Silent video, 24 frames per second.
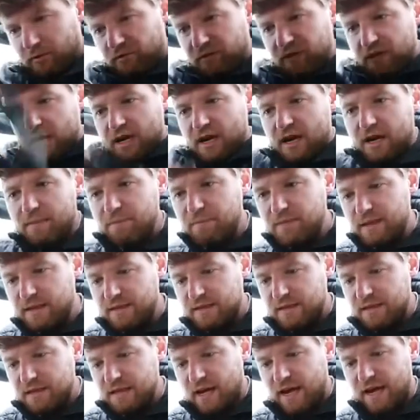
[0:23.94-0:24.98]
Und wir haben
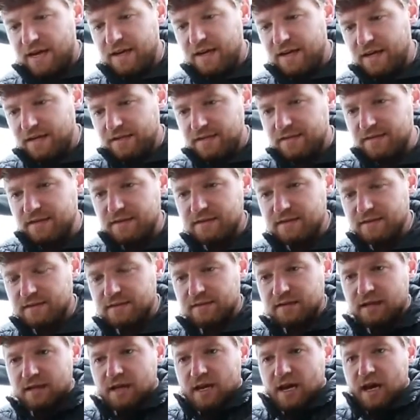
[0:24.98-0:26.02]
jetzt hier ein Netz, das
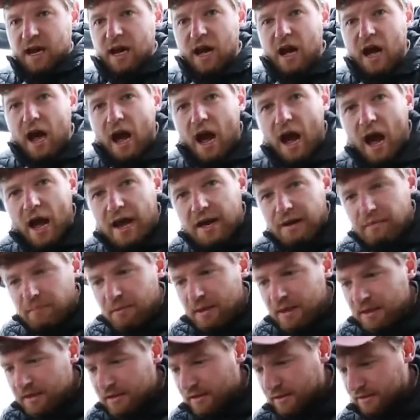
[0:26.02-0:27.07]
ist 1,20
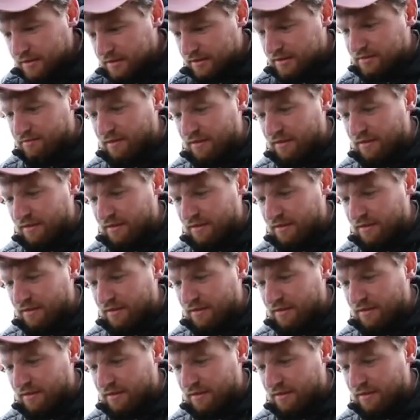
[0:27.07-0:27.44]
Meter